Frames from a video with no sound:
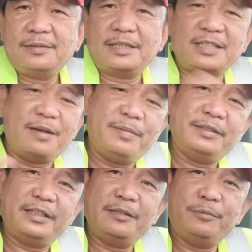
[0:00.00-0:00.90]
Kasama
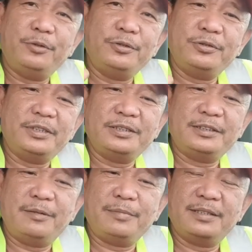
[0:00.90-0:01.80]
na rin po yung
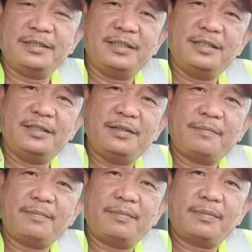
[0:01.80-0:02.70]
system kasi
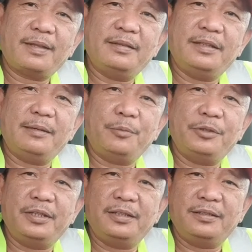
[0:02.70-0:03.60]
hindi na
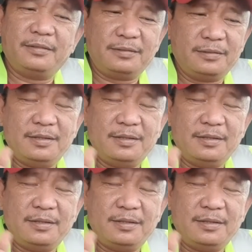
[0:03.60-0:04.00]
pwedeng